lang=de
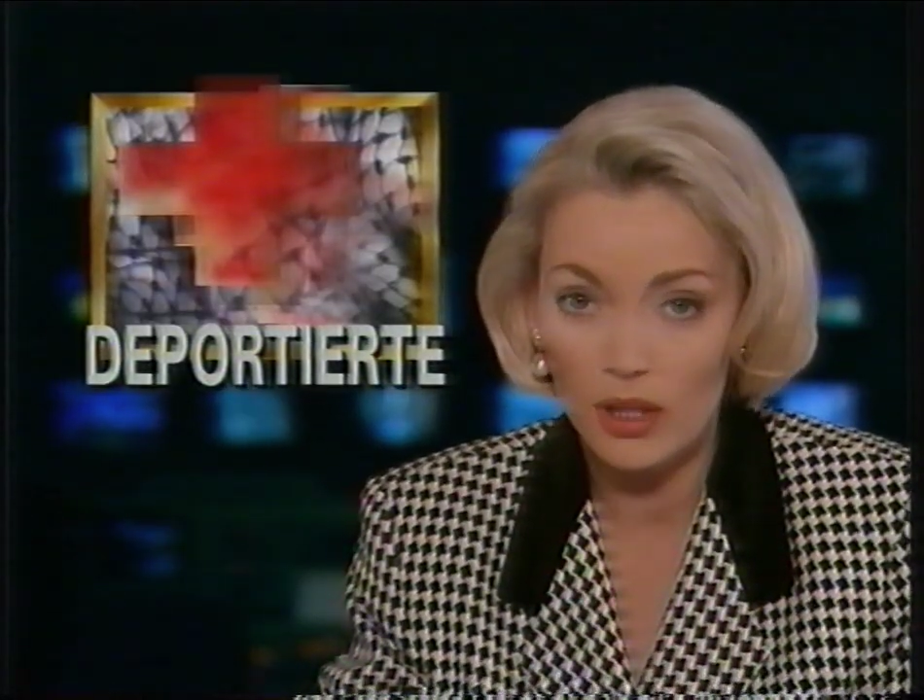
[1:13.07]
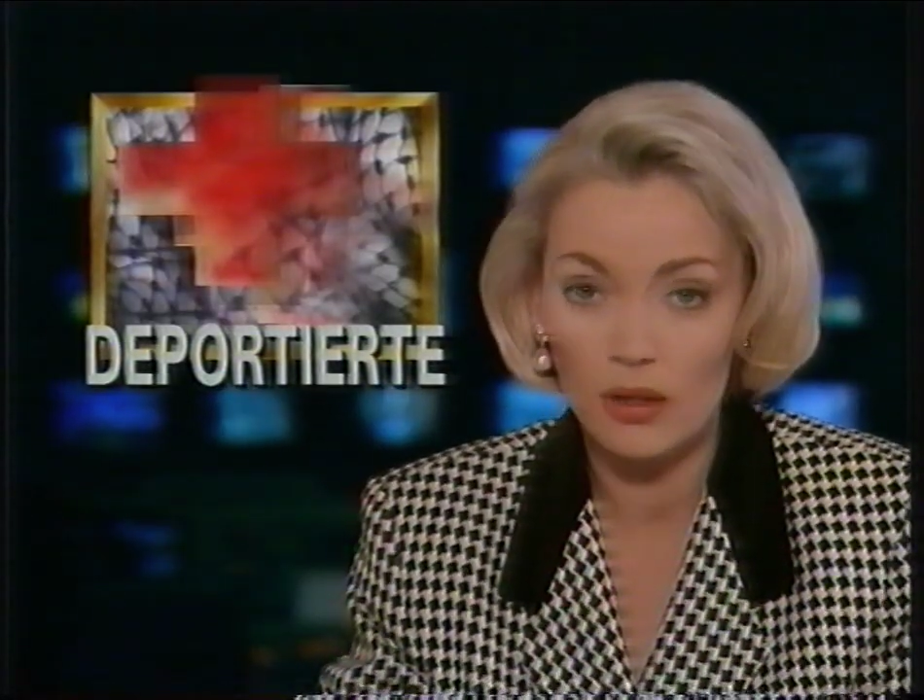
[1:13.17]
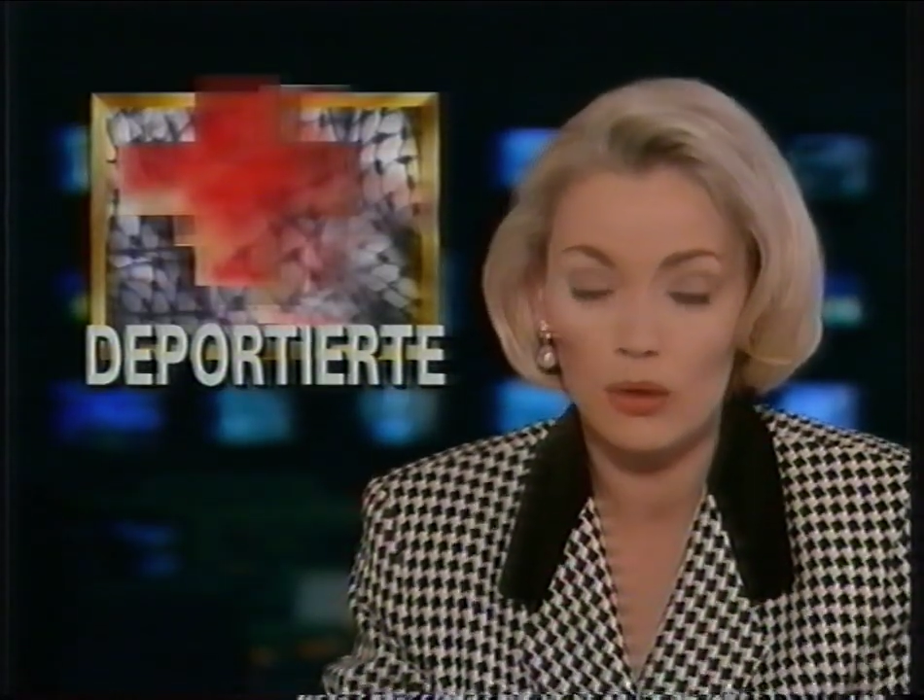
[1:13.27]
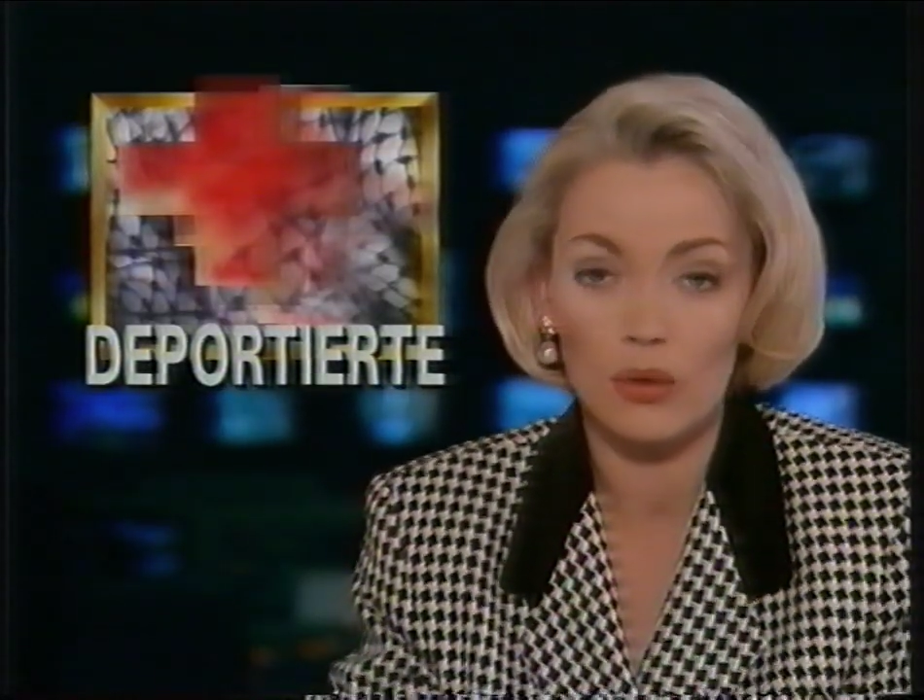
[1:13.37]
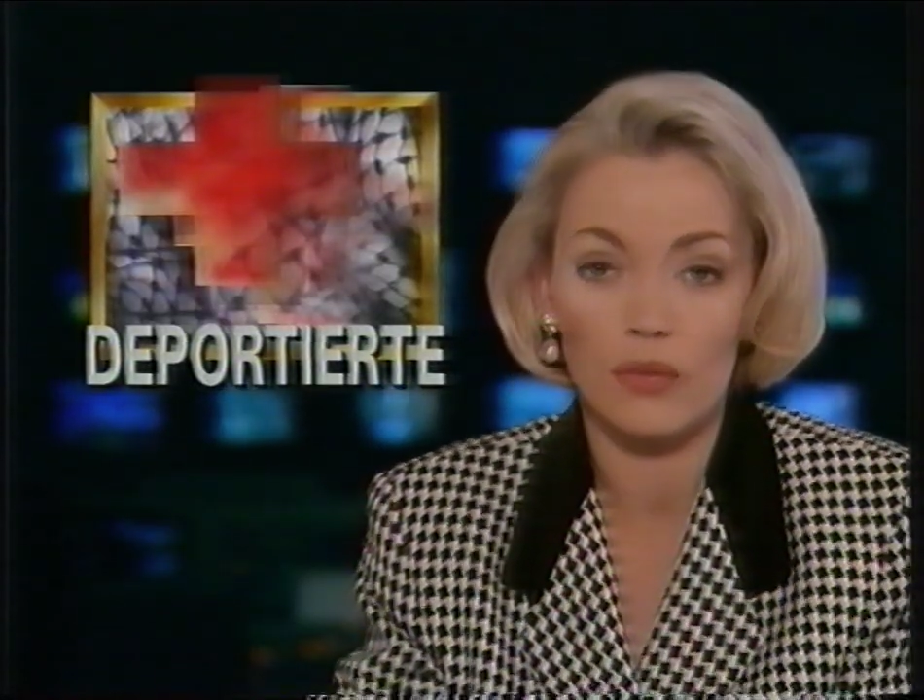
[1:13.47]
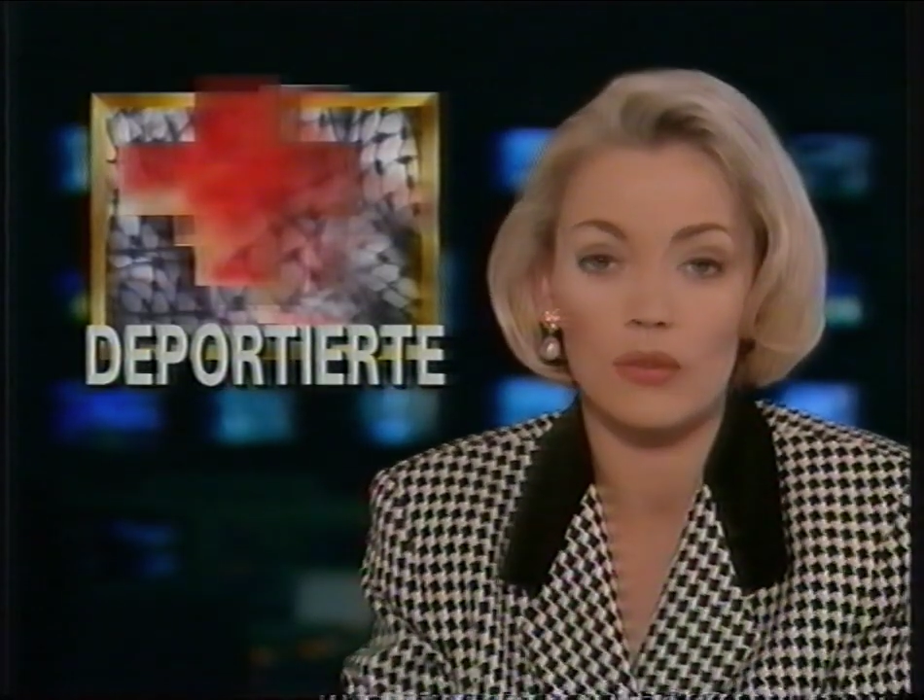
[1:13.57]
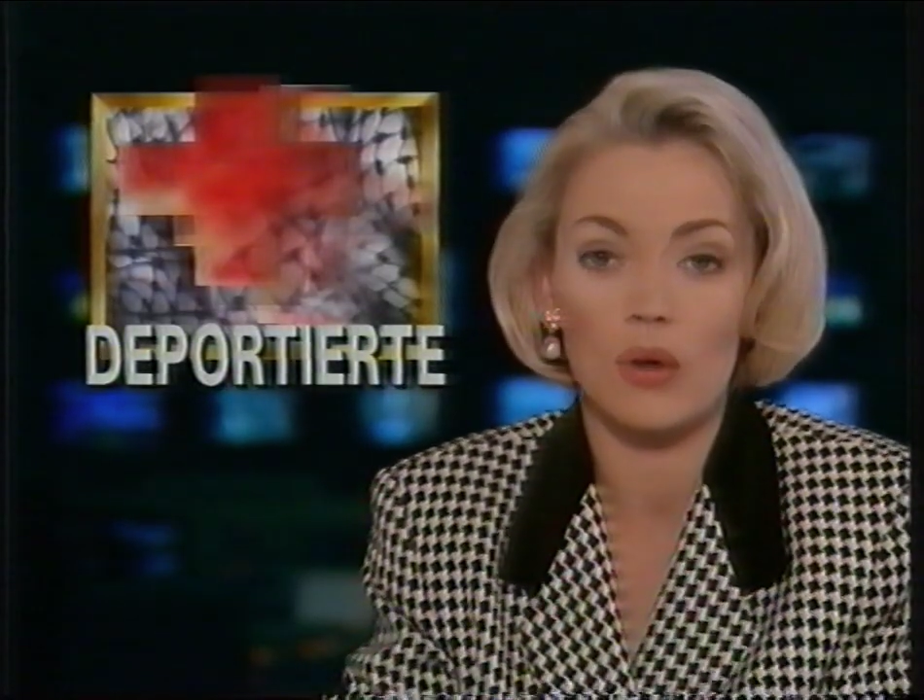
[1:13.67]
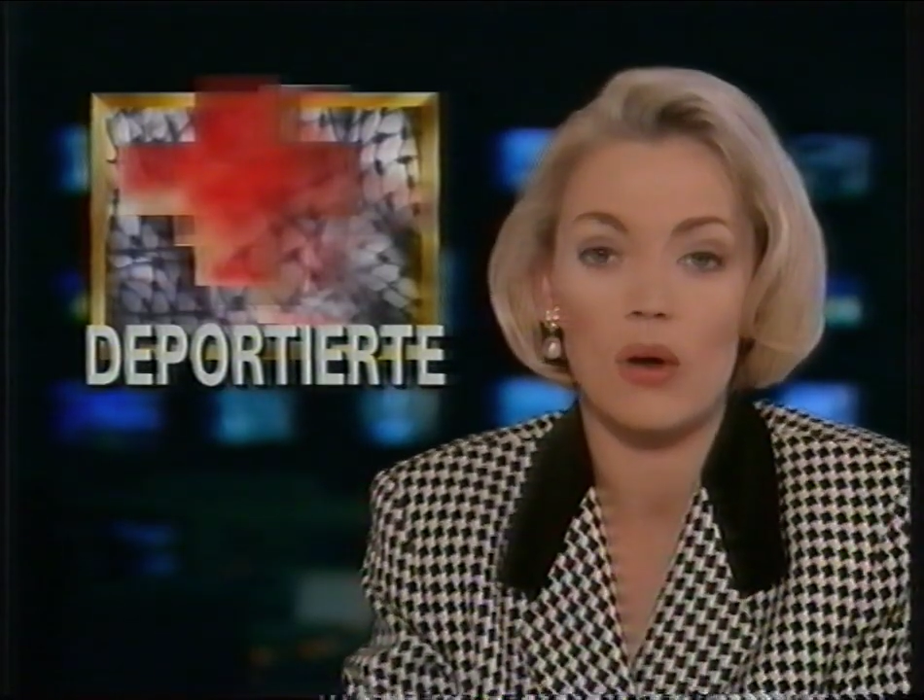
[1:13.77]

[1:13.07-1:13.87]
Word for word: ihnen durften